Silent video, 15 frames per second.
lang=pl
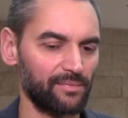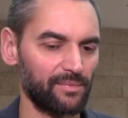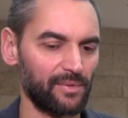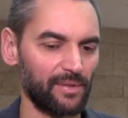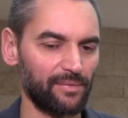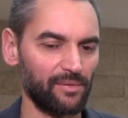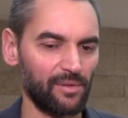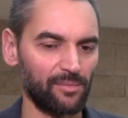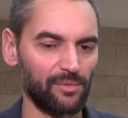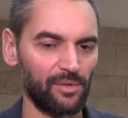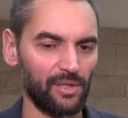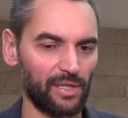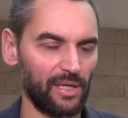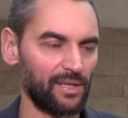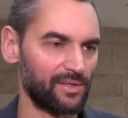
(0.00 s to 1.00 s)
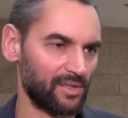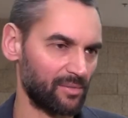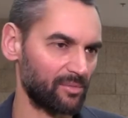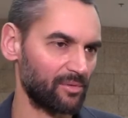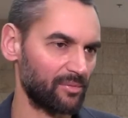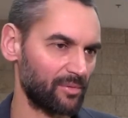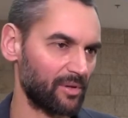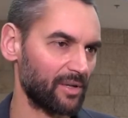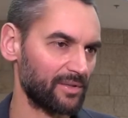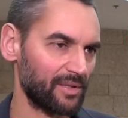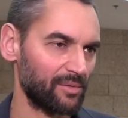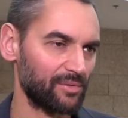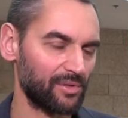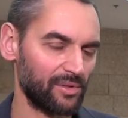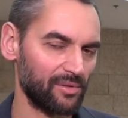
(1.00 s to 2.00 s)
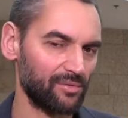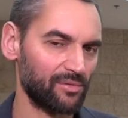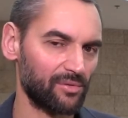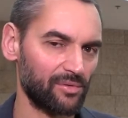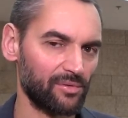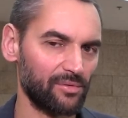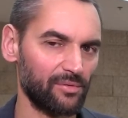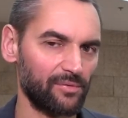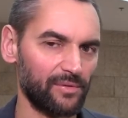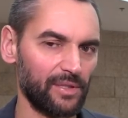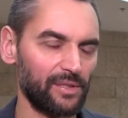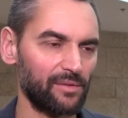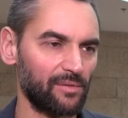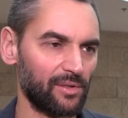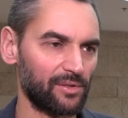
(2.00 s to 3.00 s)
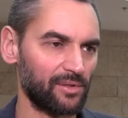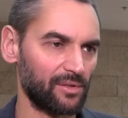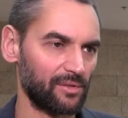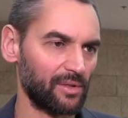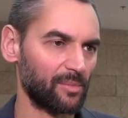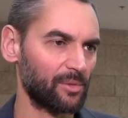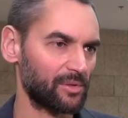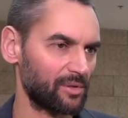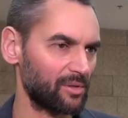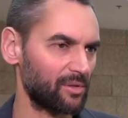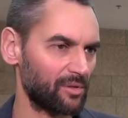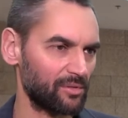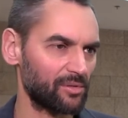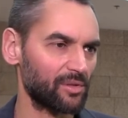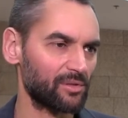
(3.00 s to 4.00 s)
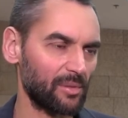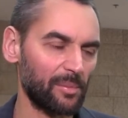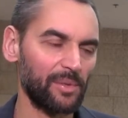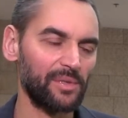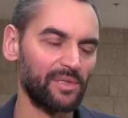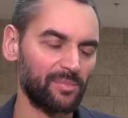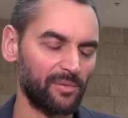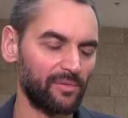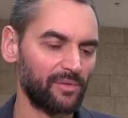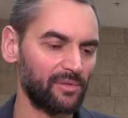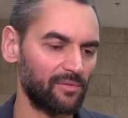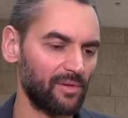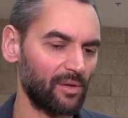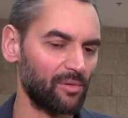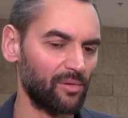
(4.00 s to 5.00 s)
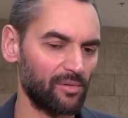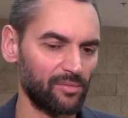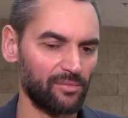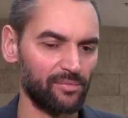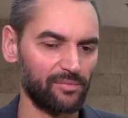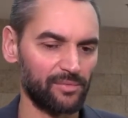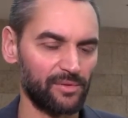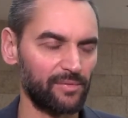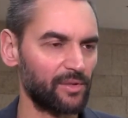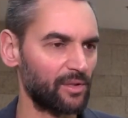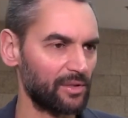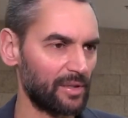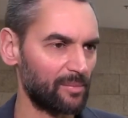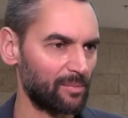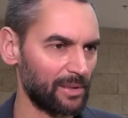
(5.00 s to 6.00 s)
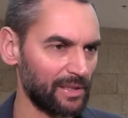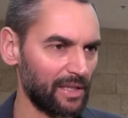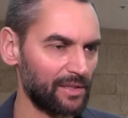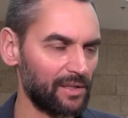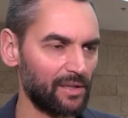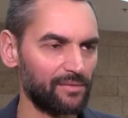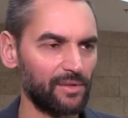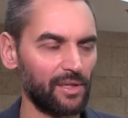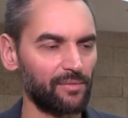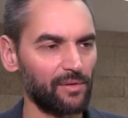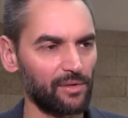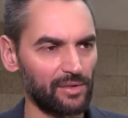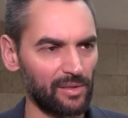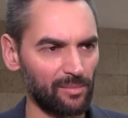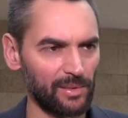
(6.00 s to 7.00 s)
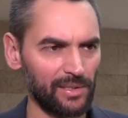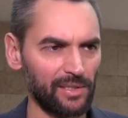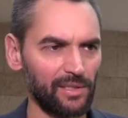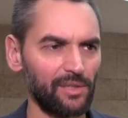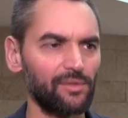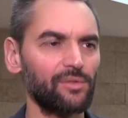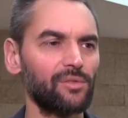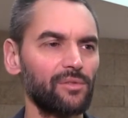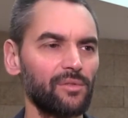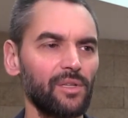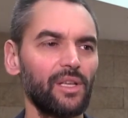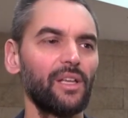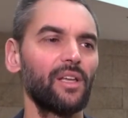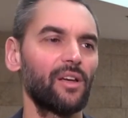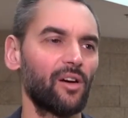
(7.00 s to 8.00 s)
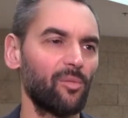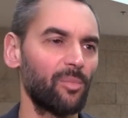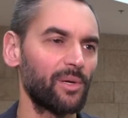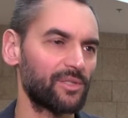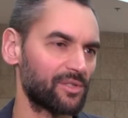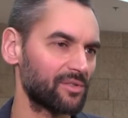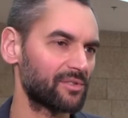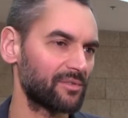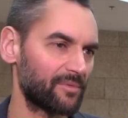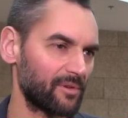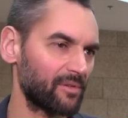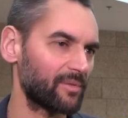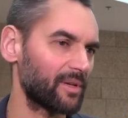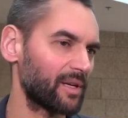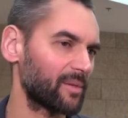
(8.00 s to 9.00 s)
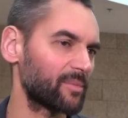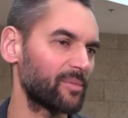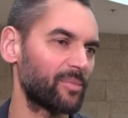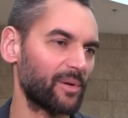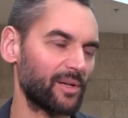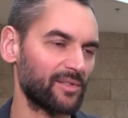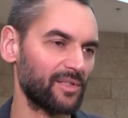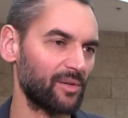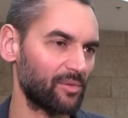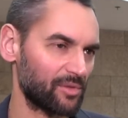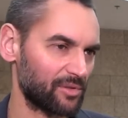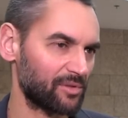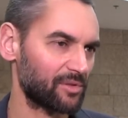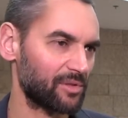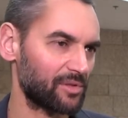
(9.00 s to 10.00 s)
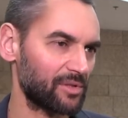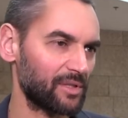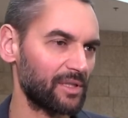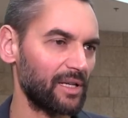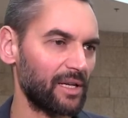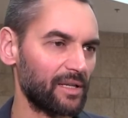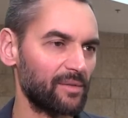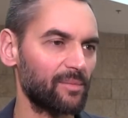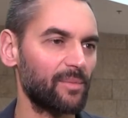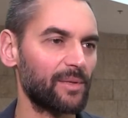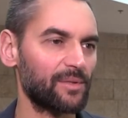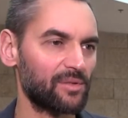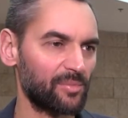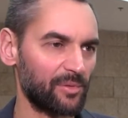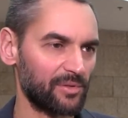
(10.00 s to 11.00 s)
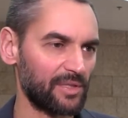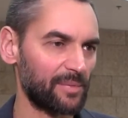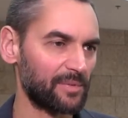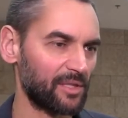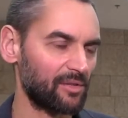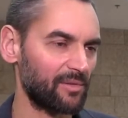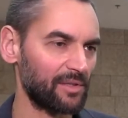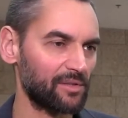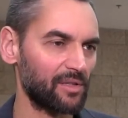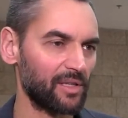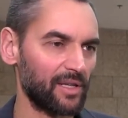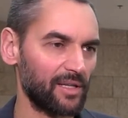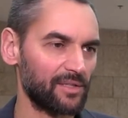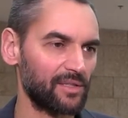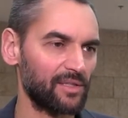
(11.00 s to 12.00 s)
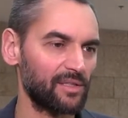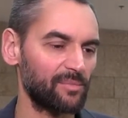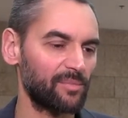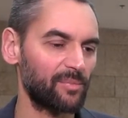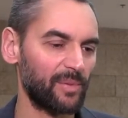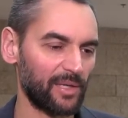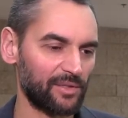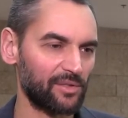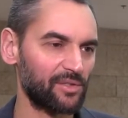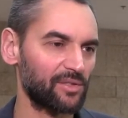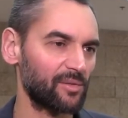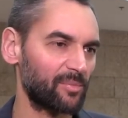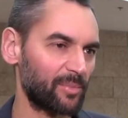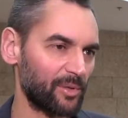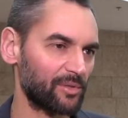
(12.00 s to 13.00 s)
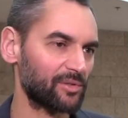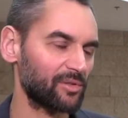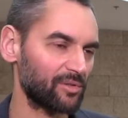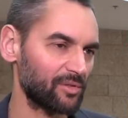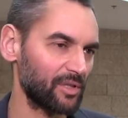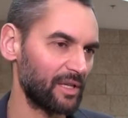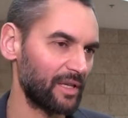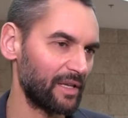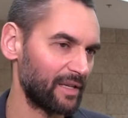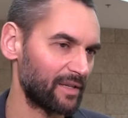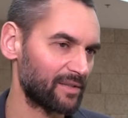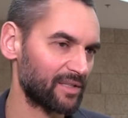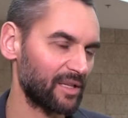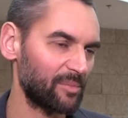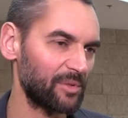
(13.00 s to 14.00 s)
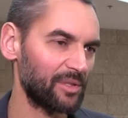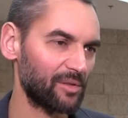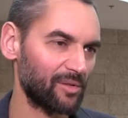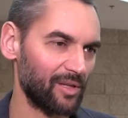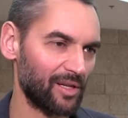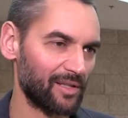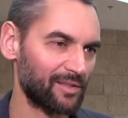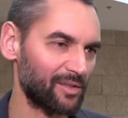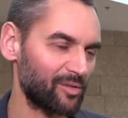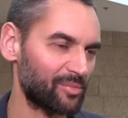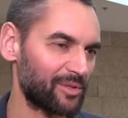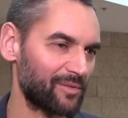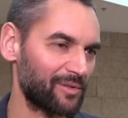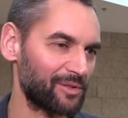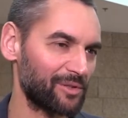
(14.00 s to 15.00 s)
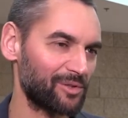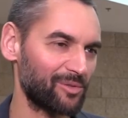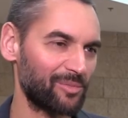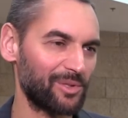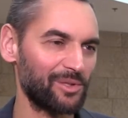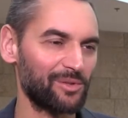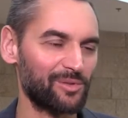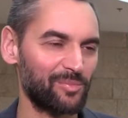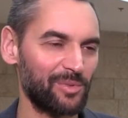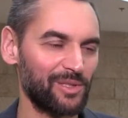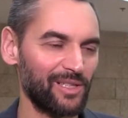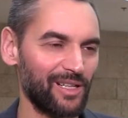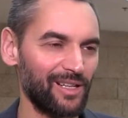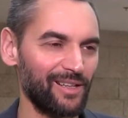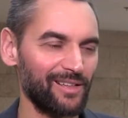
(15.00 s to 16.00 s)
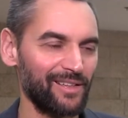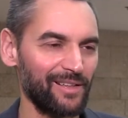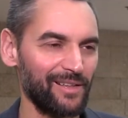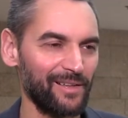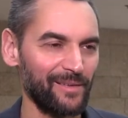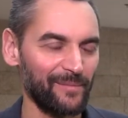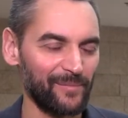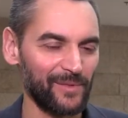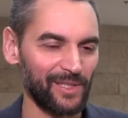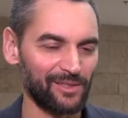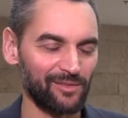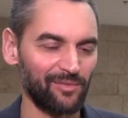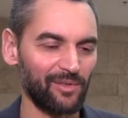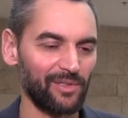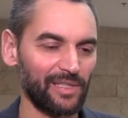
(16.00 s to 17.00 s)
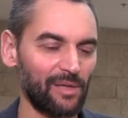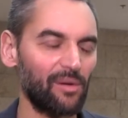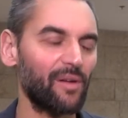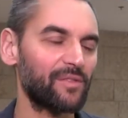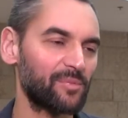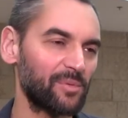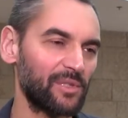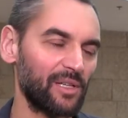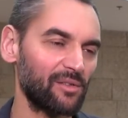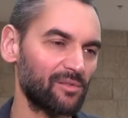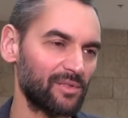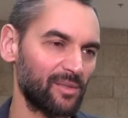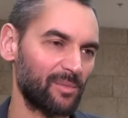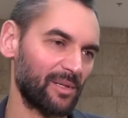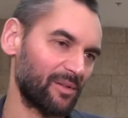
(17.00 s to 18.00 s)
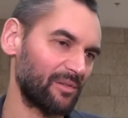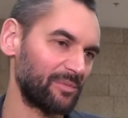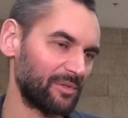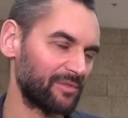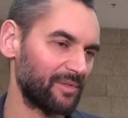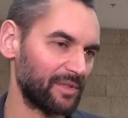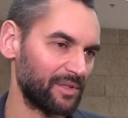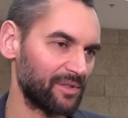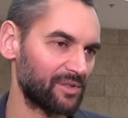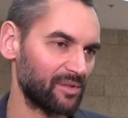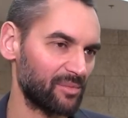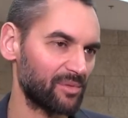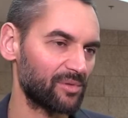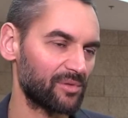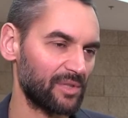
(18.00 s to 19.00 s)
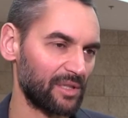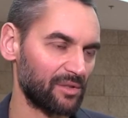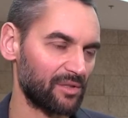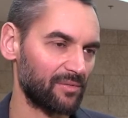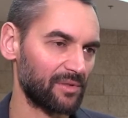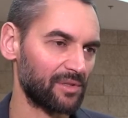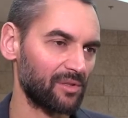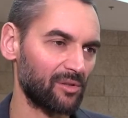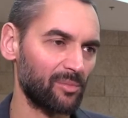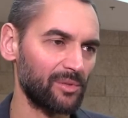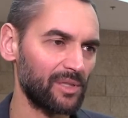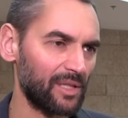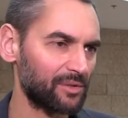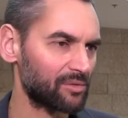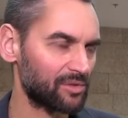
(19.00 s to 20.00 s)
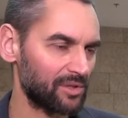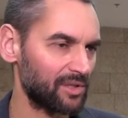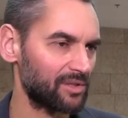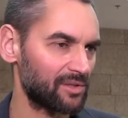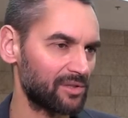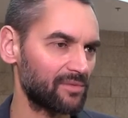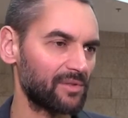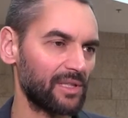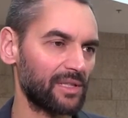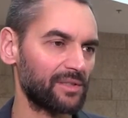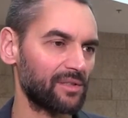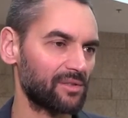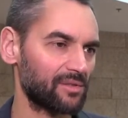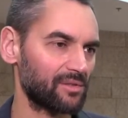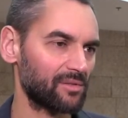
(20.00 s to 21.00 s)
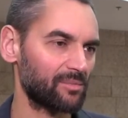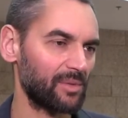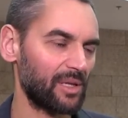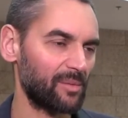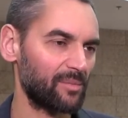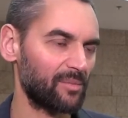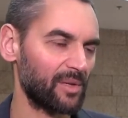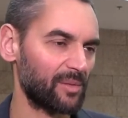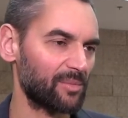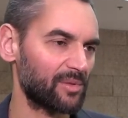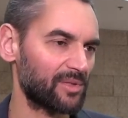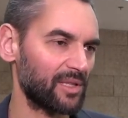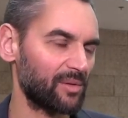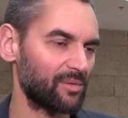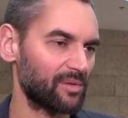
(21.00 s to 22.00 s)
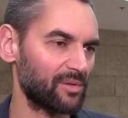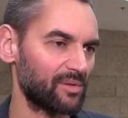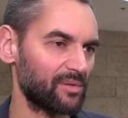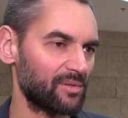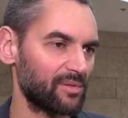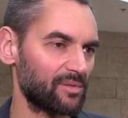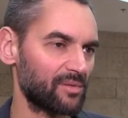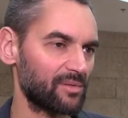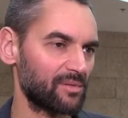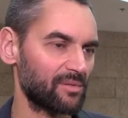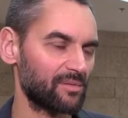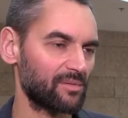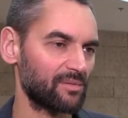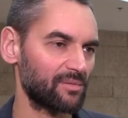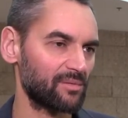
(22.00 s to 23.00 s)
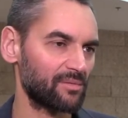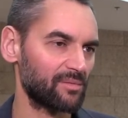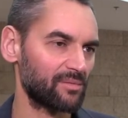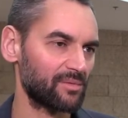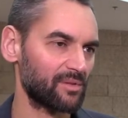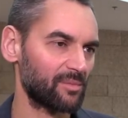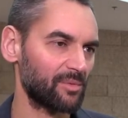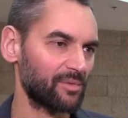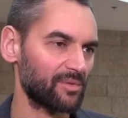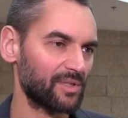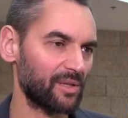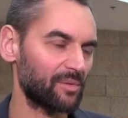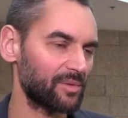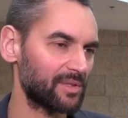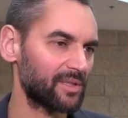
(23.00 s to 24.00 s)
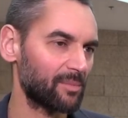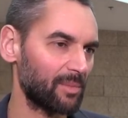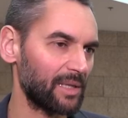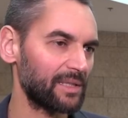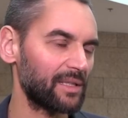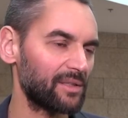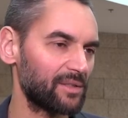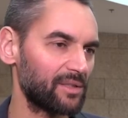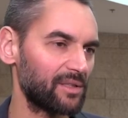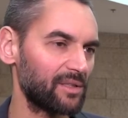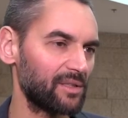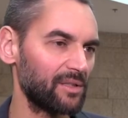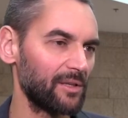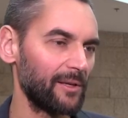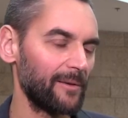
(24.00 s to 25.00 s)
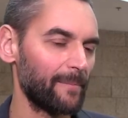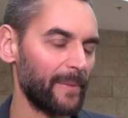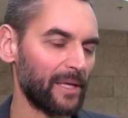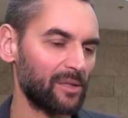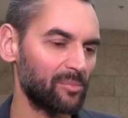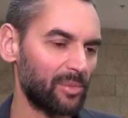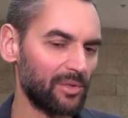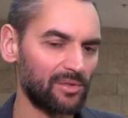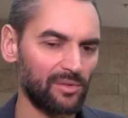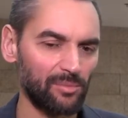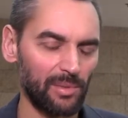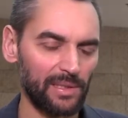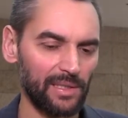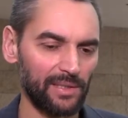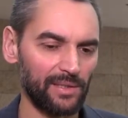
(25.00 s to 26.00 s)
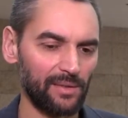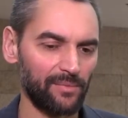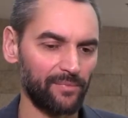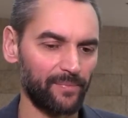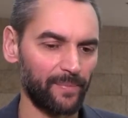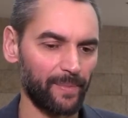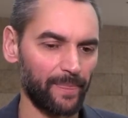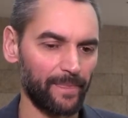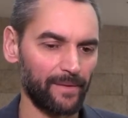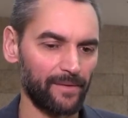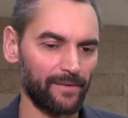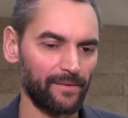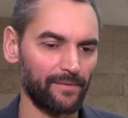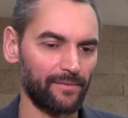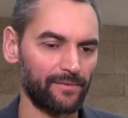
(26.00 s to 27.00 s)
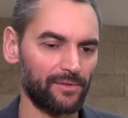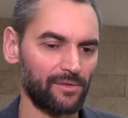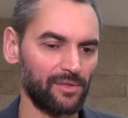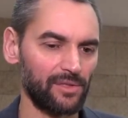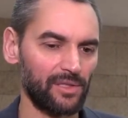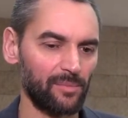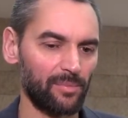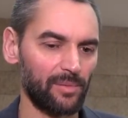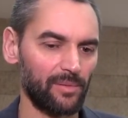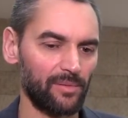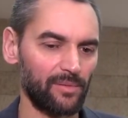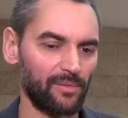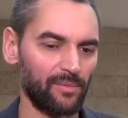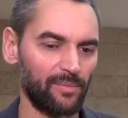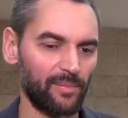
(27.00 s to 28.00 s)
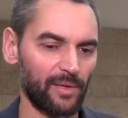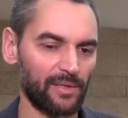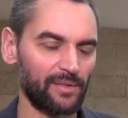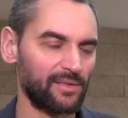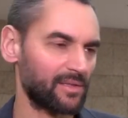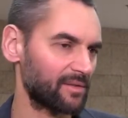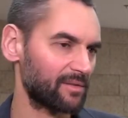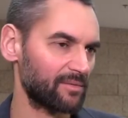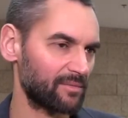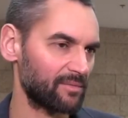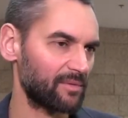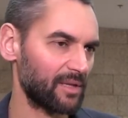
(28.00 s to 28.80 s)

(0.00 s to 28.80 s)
trafiłem do lekarza, bo okazało się już wtedy właśnie jakby to, to osłabienie spowodowało, że wykonałem badania. Jak wykonałem badania, no to ob cyfrowe jakby pokazało, że coś jest nie tak. Bardzo szybko zostałem skierowany do lekarza i praktycznie prosto z gabinetu lekarskiego przewieziono mnie do szpitala. Tak to wyglądało, a w szpitalu zabrało im to dwa dni, żeby zdiagnozować chorobę. No ale to już nie jest dziwne, dlatego że miałem jakby cały całą listę badań i takim prostym badaniem y, w codziennej y, praktyce